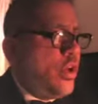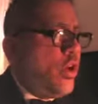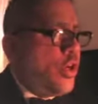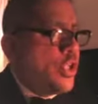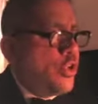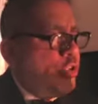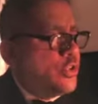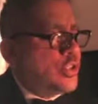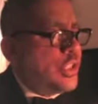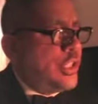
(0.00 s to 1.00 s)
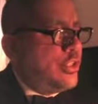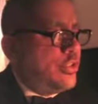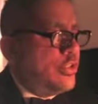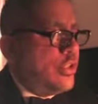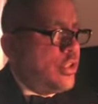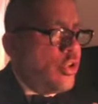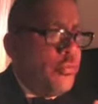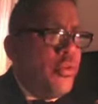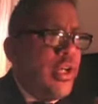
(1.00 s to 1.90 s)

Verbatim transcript: hoy conocido como